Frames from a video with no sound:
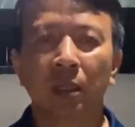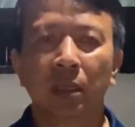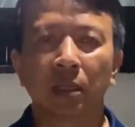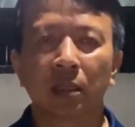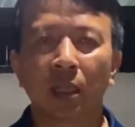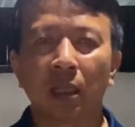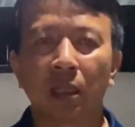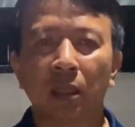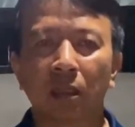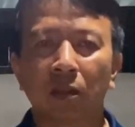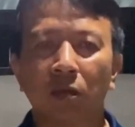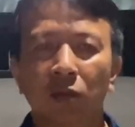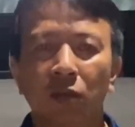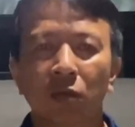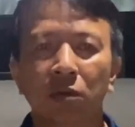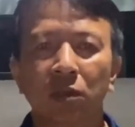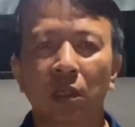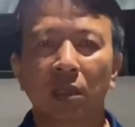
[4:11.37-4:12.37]
thì cô
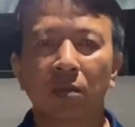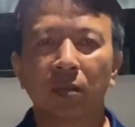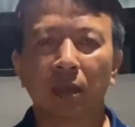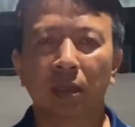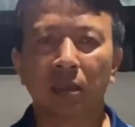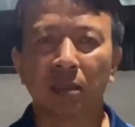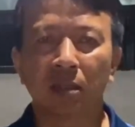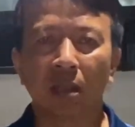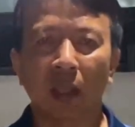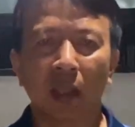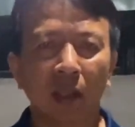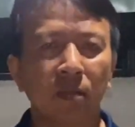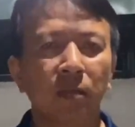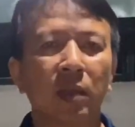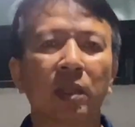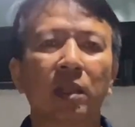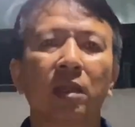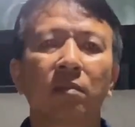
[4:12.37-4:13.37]
chú anh chị mình dễ
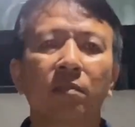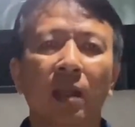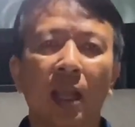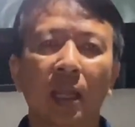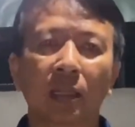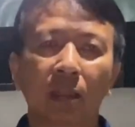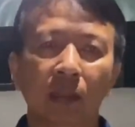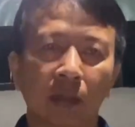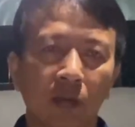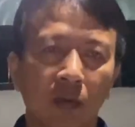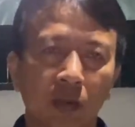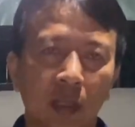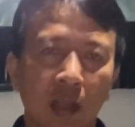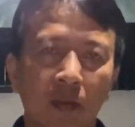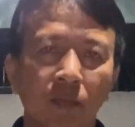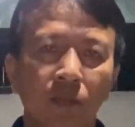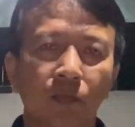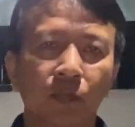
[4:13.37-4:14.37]
bị thất bại từ con
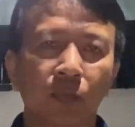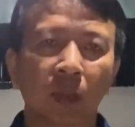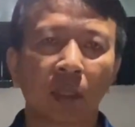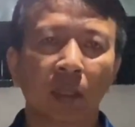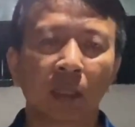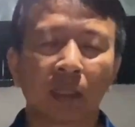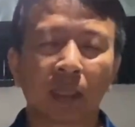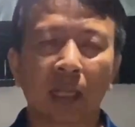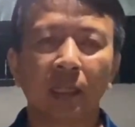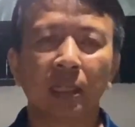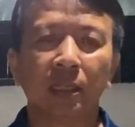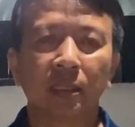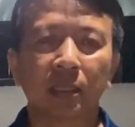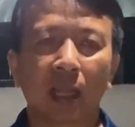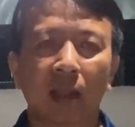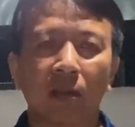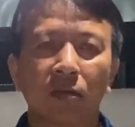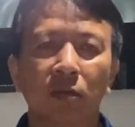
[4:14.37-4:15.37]
giống. Tại vì
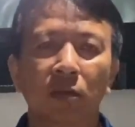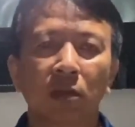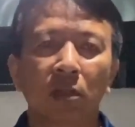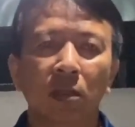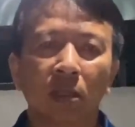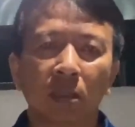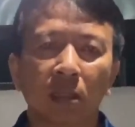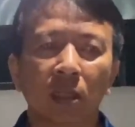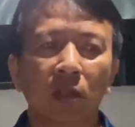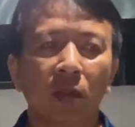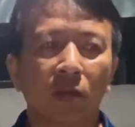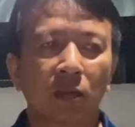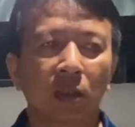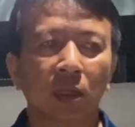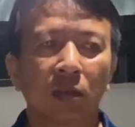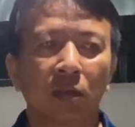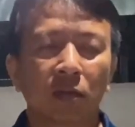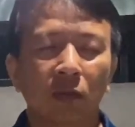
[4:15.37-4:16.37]
sao? Ví dụ
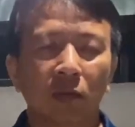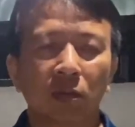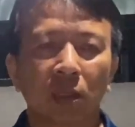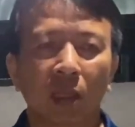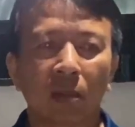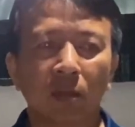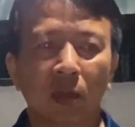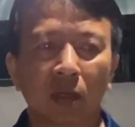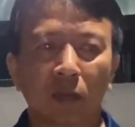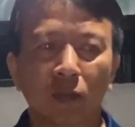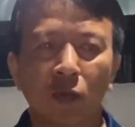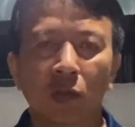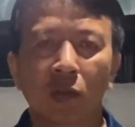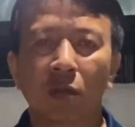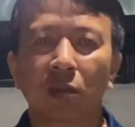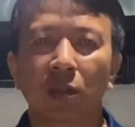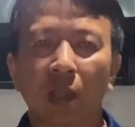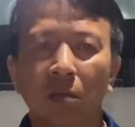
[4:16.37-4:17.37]
như cô chú anh chị mình mua
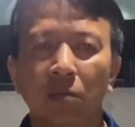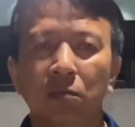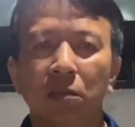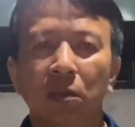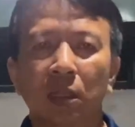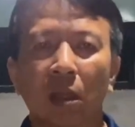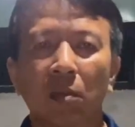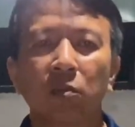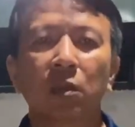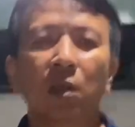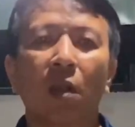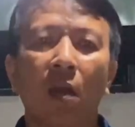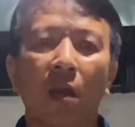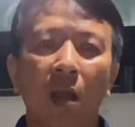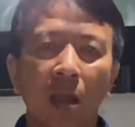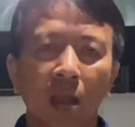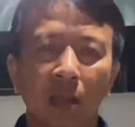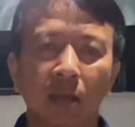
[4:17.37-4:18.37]
con giống không
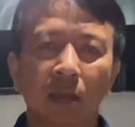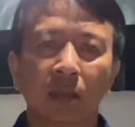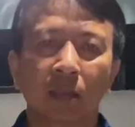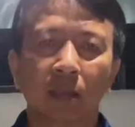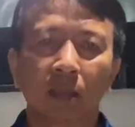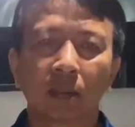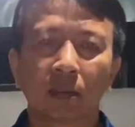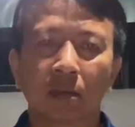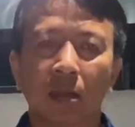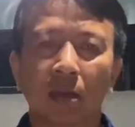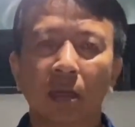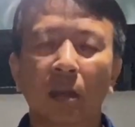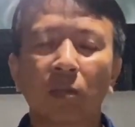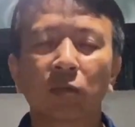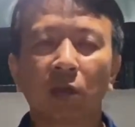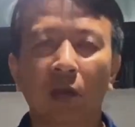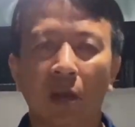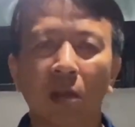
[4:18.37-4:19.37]
rõ, nó
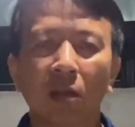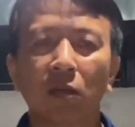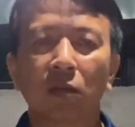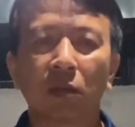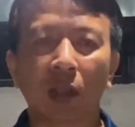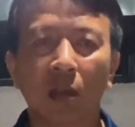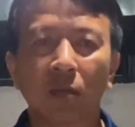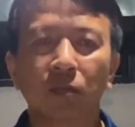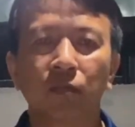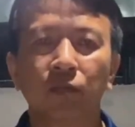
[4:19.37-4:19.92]
không rõ nguồn gốc,